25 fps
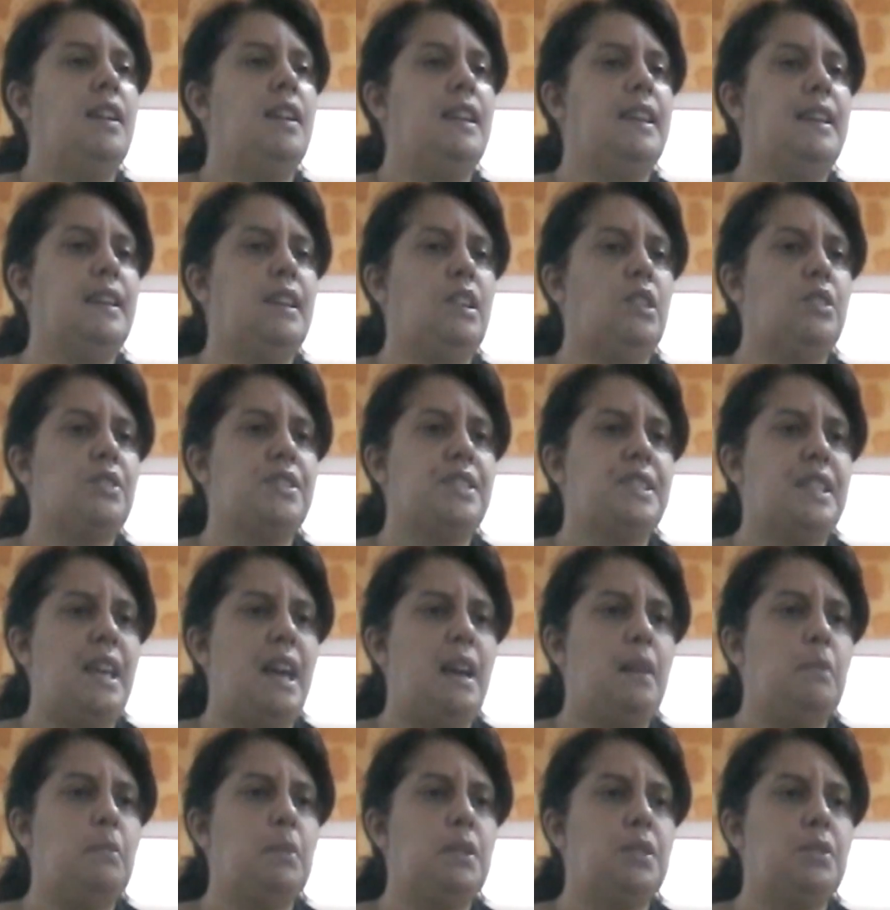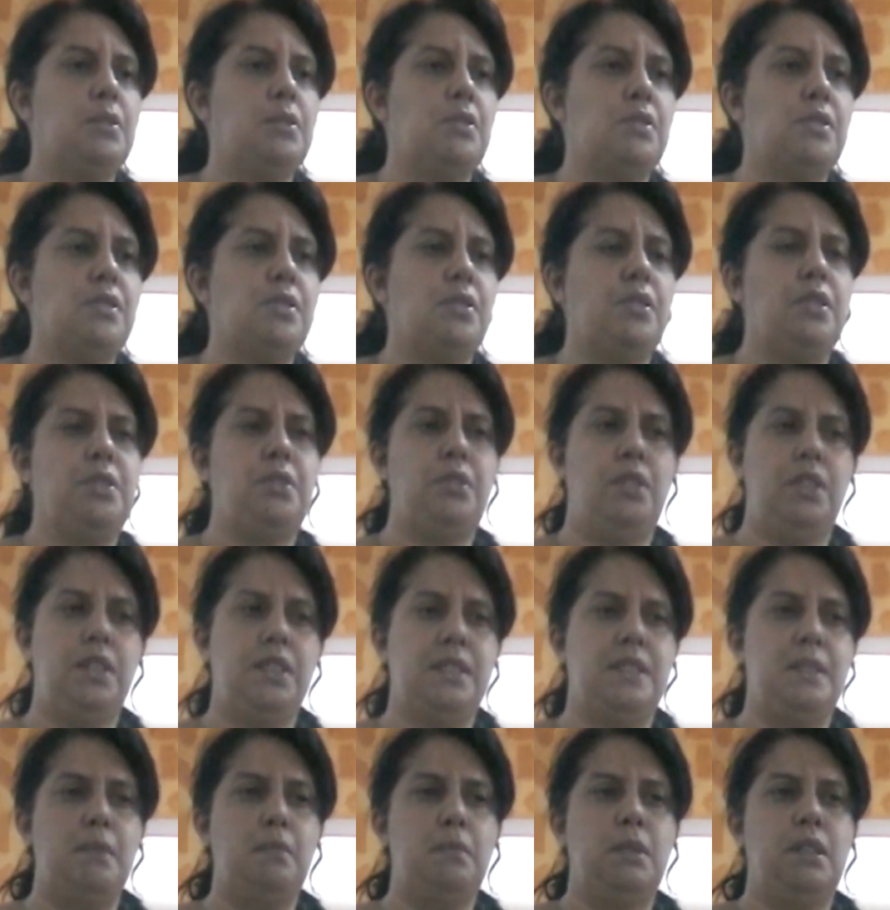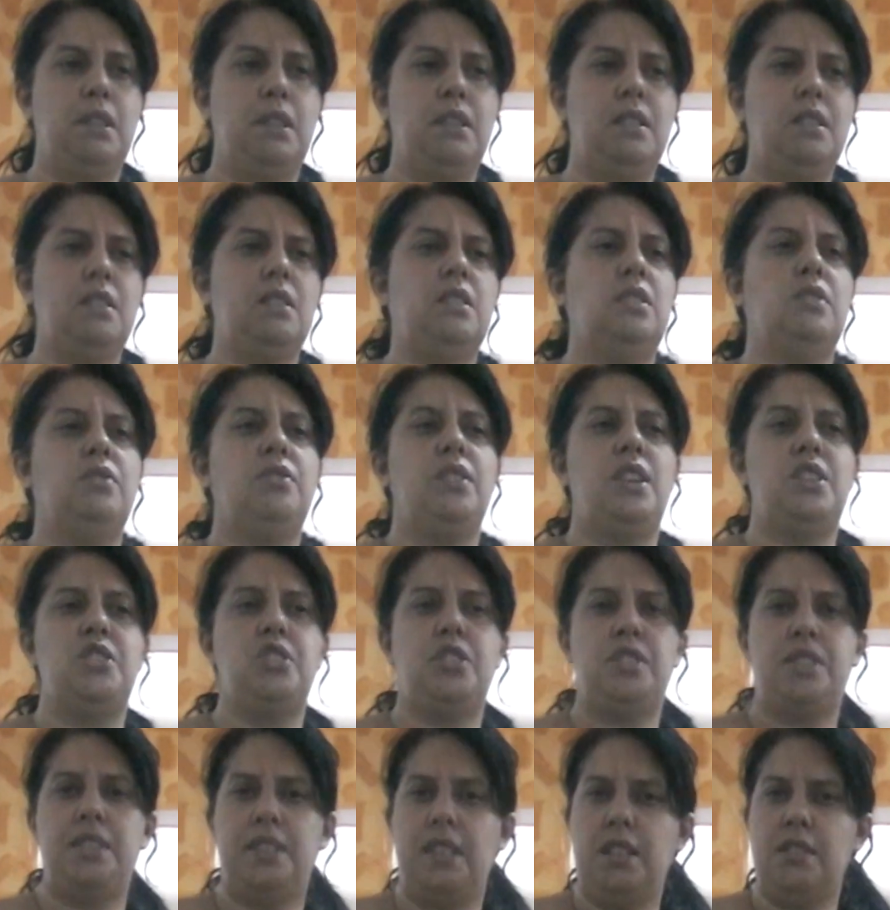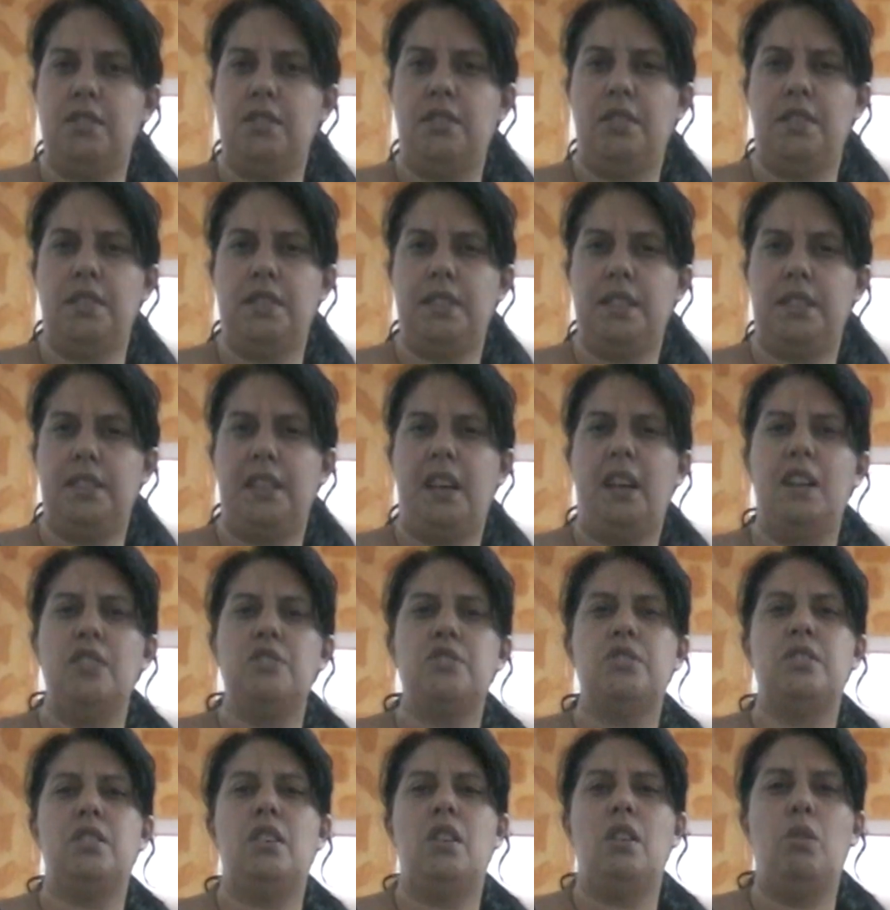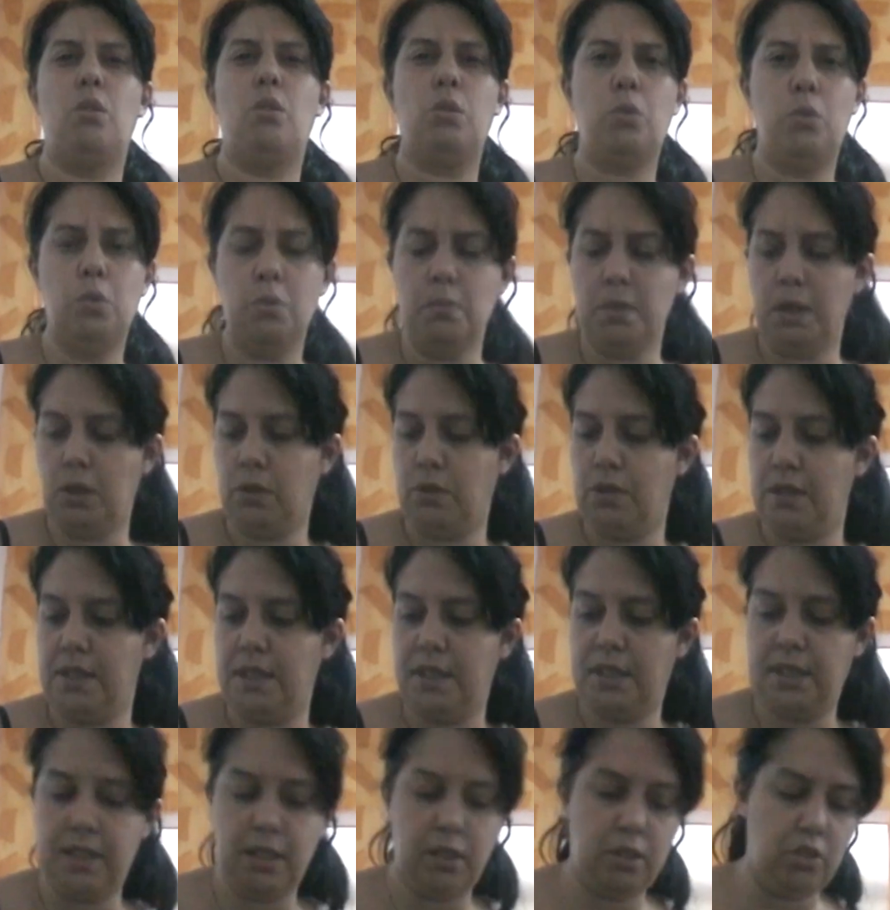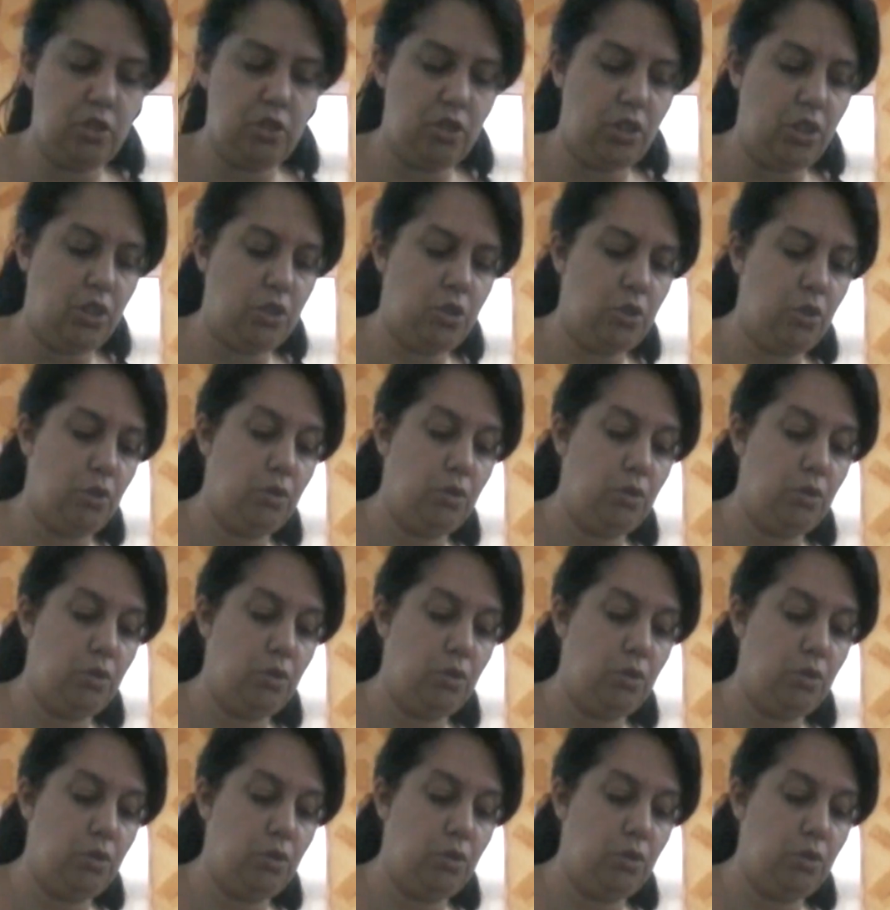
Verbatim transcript: e aos sábados 8 horas da manhã e fecha às 6 horas da tarde, alguma coisa assim, gente.